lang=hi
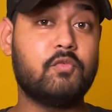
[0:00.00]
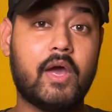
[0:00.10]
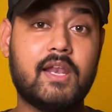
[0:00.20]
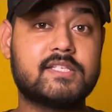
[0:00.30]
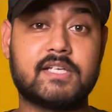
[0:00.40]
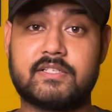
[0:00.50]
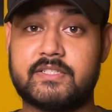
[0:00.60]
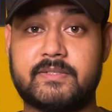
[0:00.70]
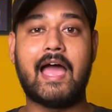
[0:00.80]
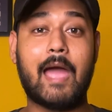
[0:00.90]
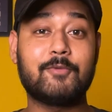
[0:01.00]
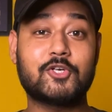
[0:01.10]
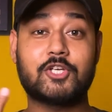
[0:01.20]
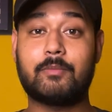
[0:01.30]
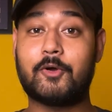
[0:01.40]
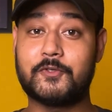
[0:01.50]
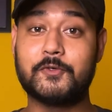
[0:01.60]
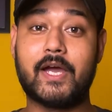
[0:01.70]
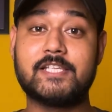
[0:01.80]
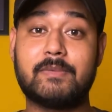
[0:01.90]
वायरलेस चार्जिंग आई एम नॉट श्योर अबाउट यू
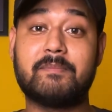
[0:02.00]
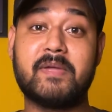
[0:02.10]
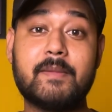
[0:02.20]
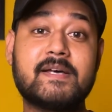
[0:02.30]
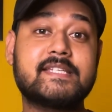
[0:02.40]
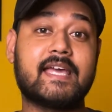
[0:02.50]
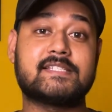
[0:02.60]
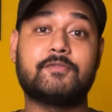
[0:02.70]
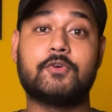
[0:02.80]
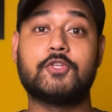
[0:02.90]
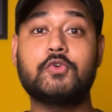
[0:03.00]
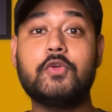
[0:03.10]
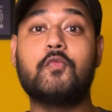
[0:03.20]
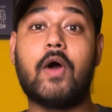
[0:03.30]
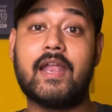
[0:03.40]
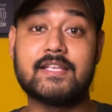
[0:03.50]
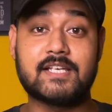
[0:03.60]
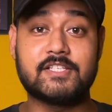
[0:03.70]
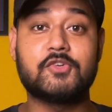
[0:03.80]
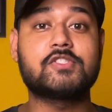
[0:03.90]
गाइज बट मेरे पास एक ऐसा फ़ोन है जो कि वायरलेस
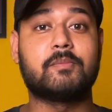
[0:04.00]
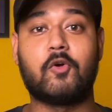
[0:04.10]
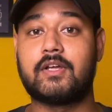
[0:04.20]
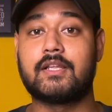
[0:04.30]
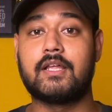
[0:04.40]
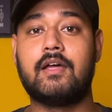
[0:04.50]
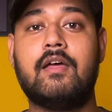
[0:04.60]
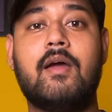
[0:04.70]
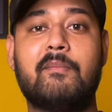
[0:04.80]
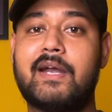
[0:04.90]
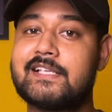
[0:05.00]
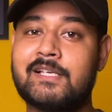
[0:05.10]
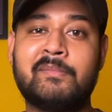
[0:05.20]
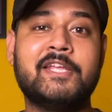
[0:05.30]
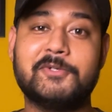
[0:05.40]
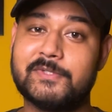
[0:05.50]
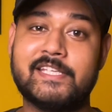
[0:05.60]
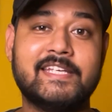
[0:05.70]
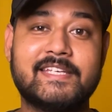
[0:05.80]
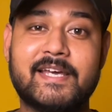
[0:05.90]
चार्जिंग को सपोर्ट करता है बट आज तक मैंने यूज़ ही
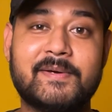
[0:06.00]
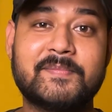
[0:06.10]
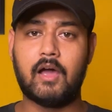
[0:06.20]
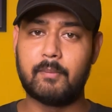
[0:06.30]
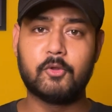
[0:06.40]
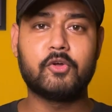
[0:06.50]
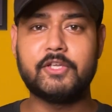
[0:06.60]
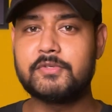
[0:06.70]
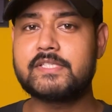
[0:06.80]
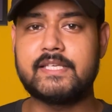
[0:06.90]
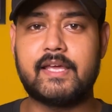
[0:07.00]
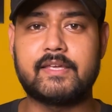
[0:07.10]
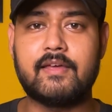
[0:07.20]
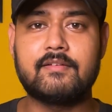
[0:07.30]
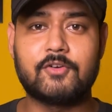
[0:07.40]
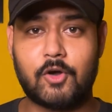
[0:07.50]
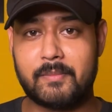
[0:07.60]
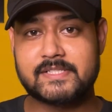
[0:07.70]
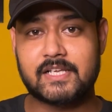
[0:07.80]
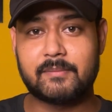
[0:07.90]
नहीं किया आप लोगों ने यूज़ किया है क्या
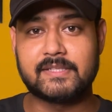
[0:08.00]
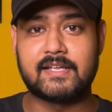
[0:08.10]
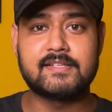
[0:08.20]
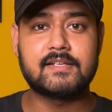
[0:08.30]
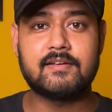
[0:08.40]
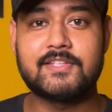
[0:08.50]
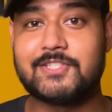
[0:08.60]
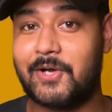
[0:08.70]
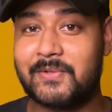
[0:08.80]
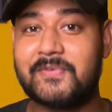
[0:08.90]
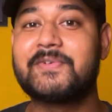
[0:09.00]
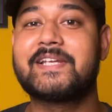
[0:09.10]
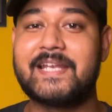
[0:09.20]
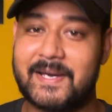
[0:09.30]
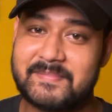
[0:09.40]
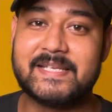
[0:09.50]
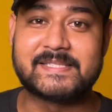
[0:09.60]
कमेंट्स करके बताना जरा चाहो तो फोन का नाम भी लिख